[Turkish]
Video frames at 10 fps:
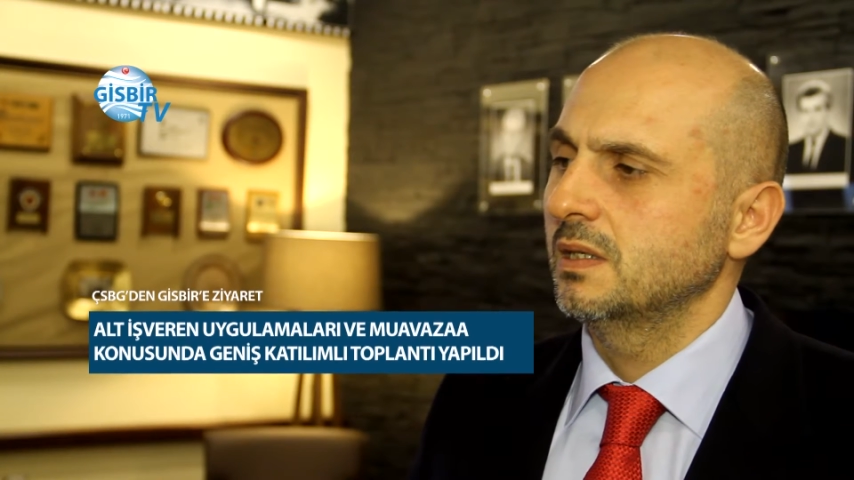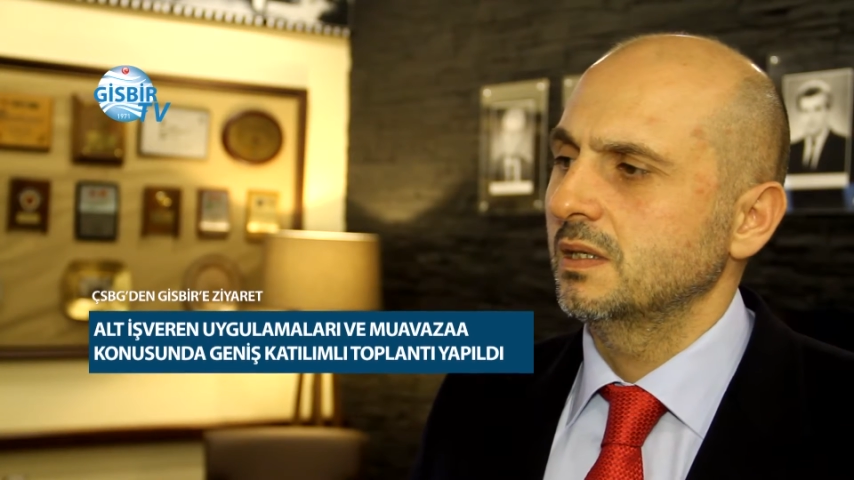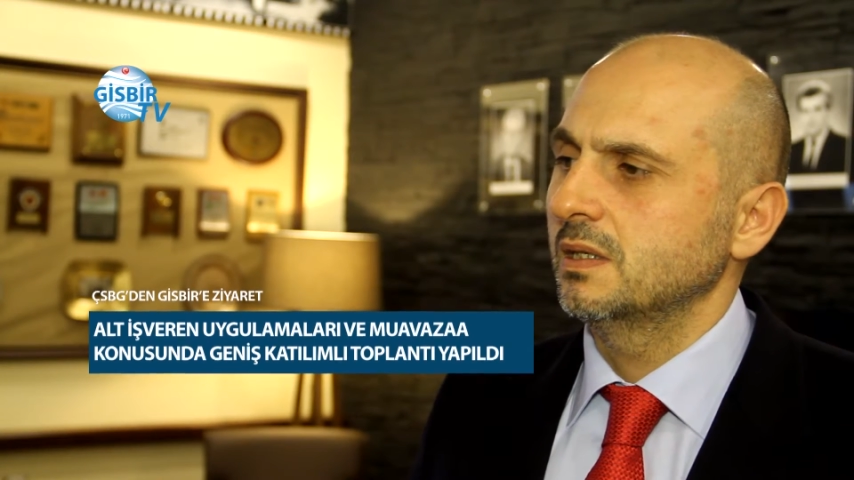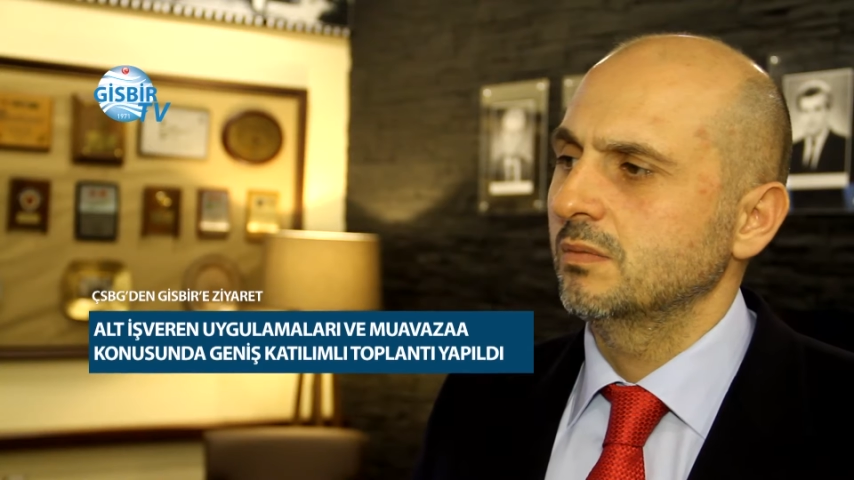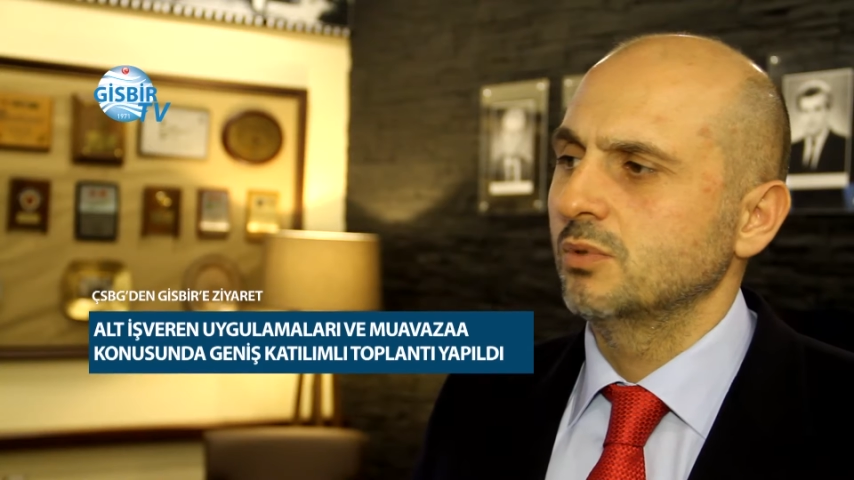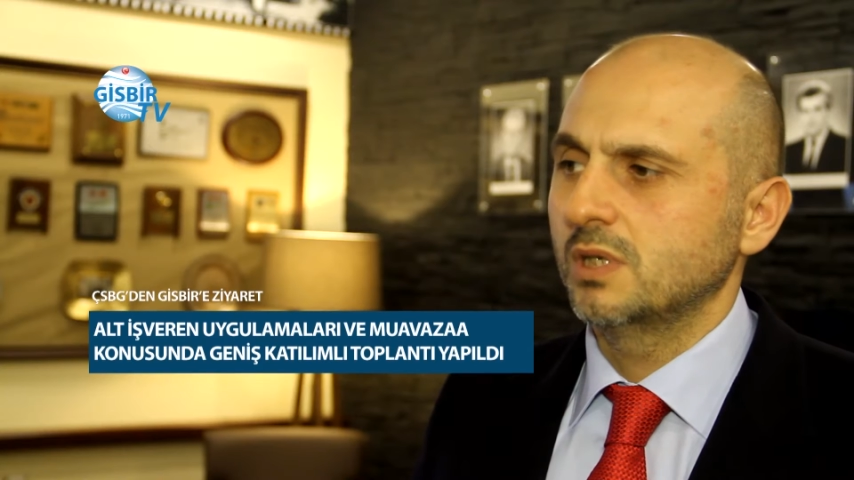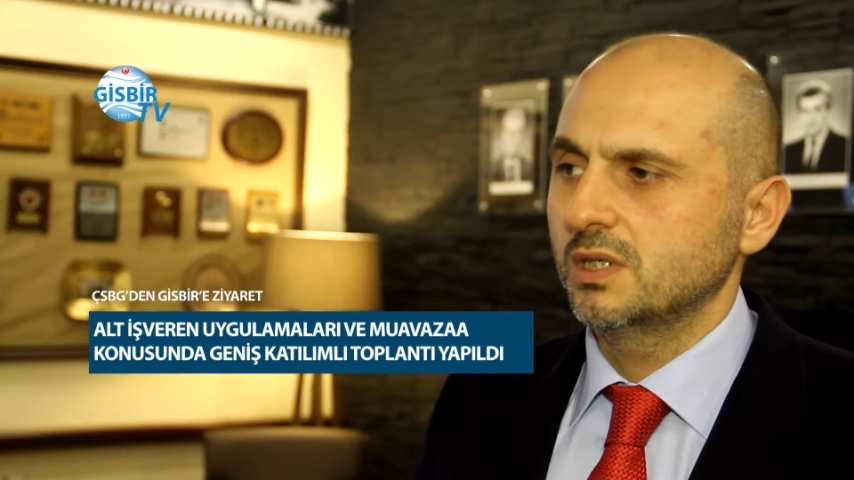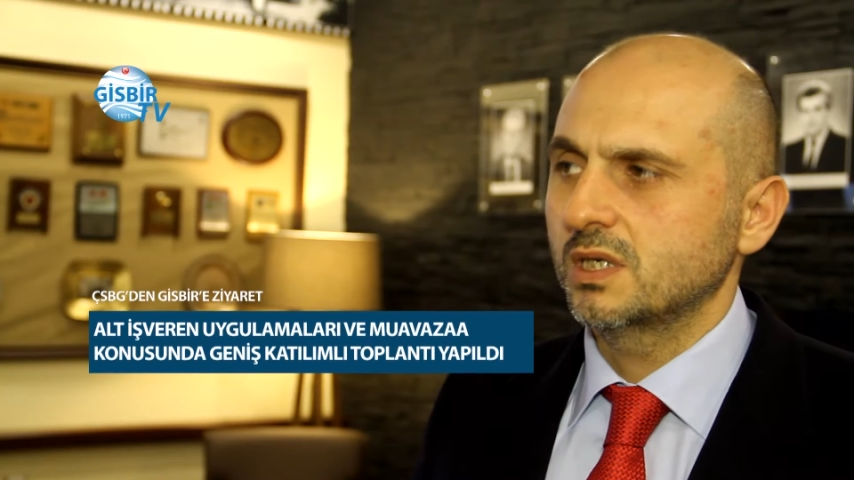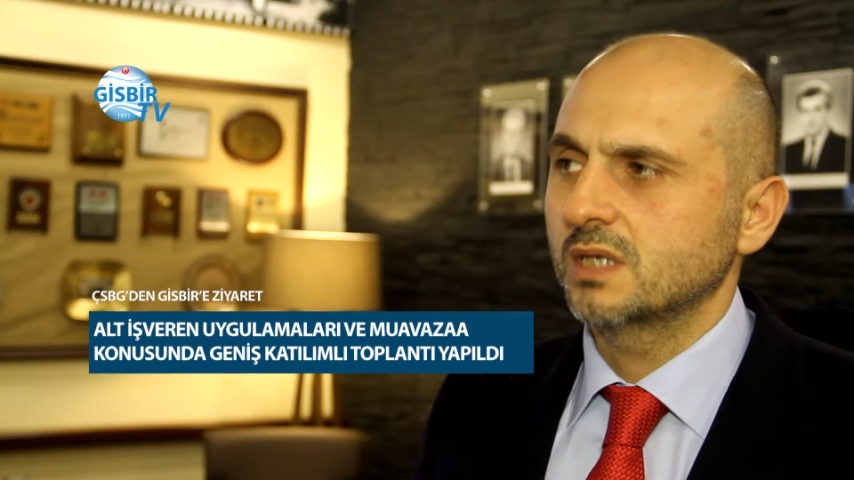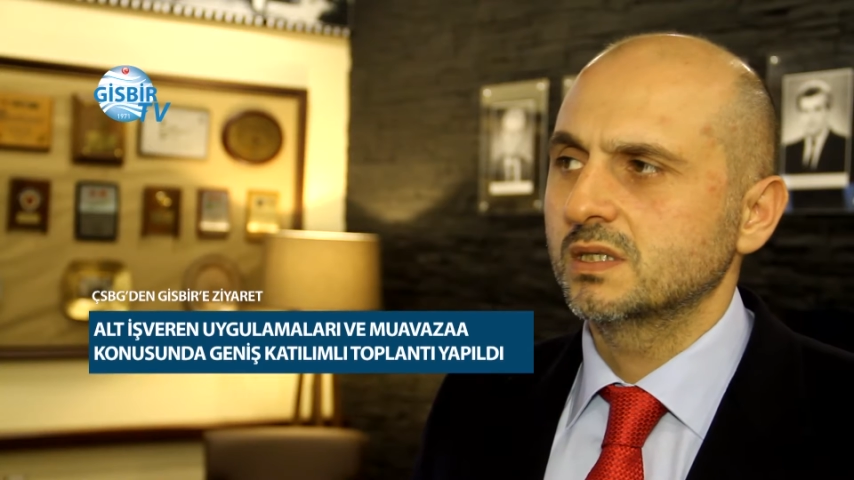Ee, bunlar
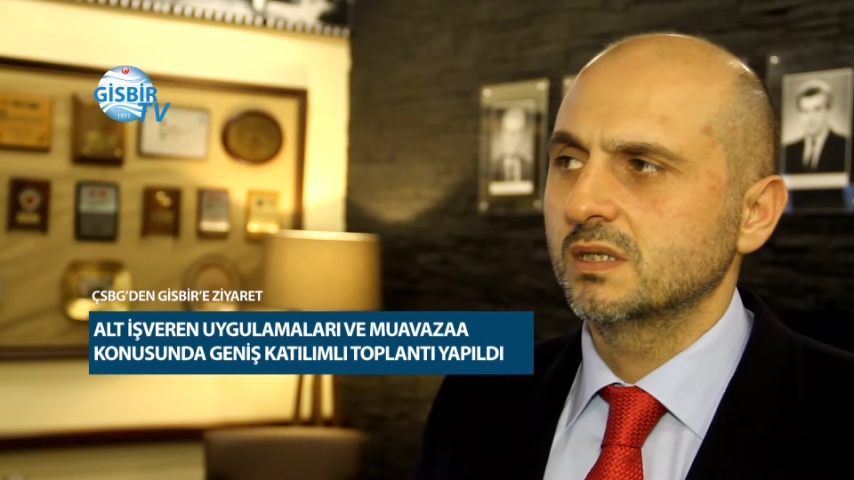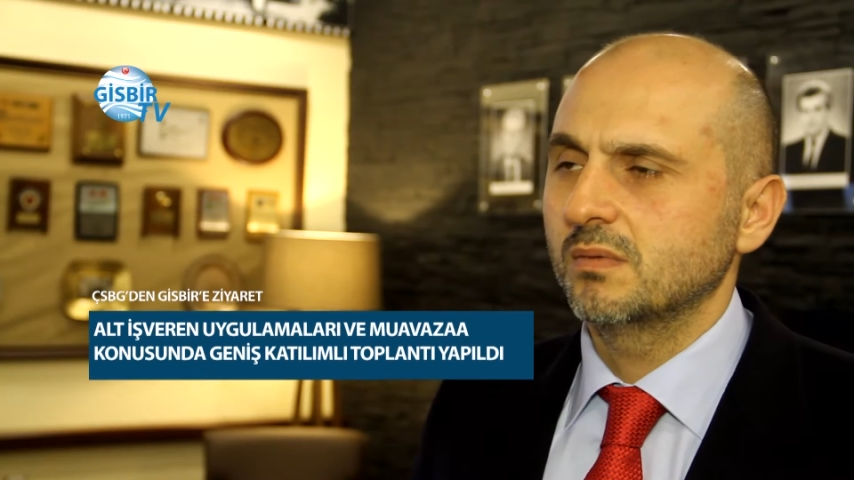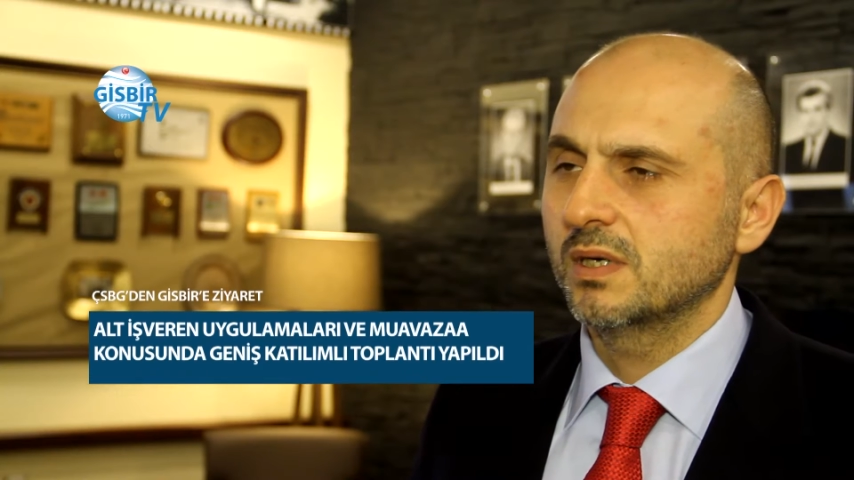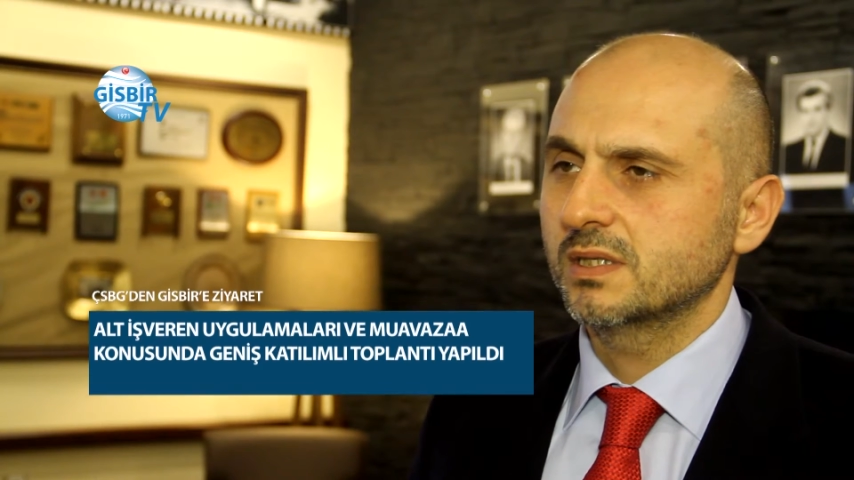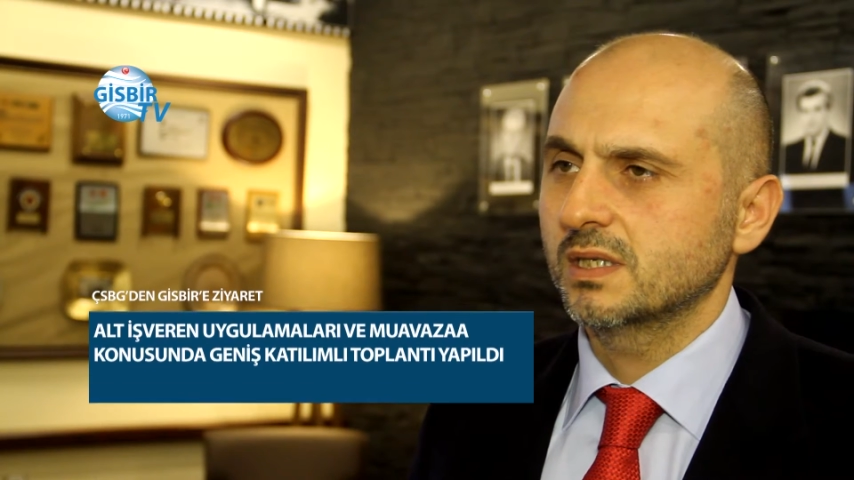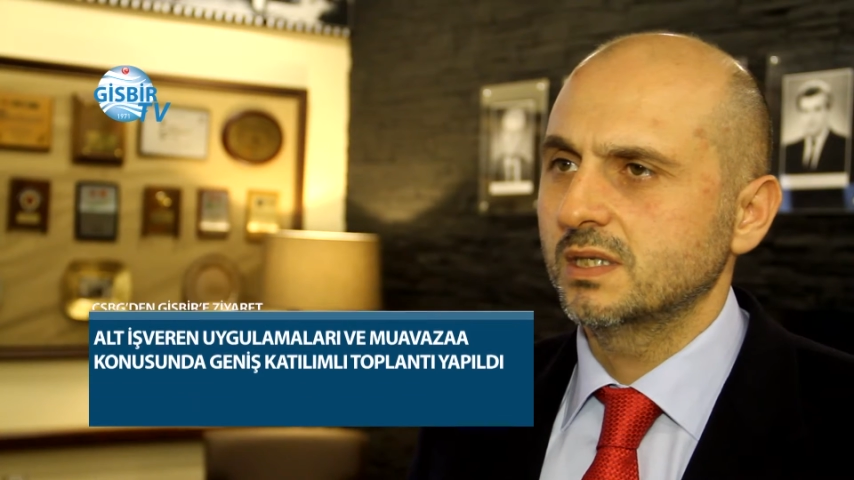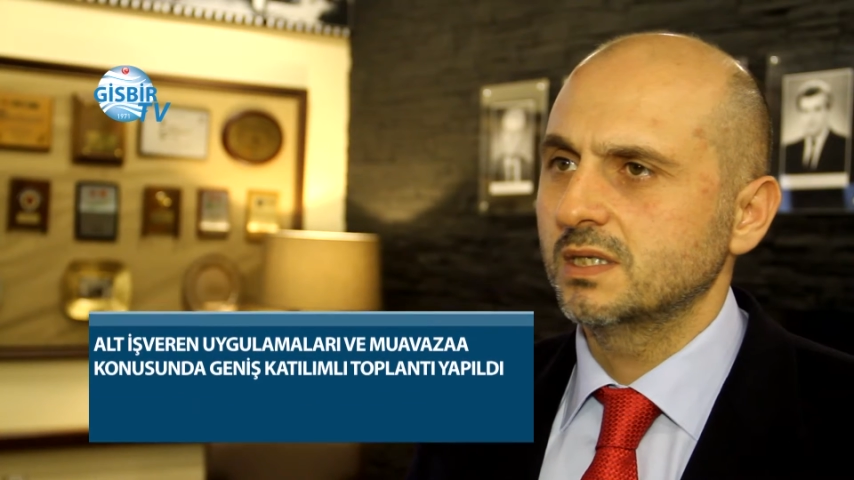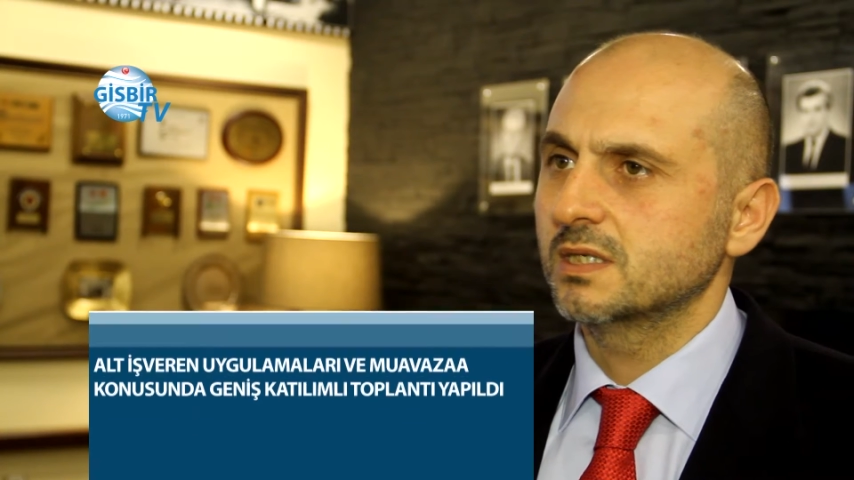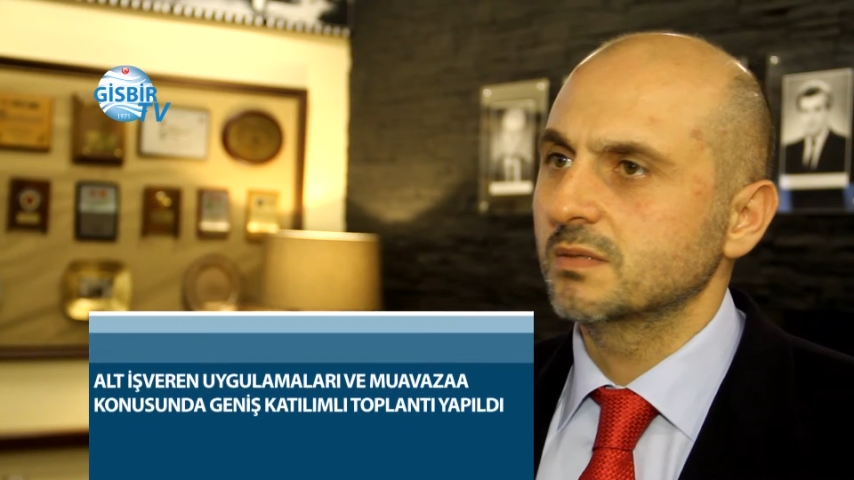içerisinde bahsettiğiniz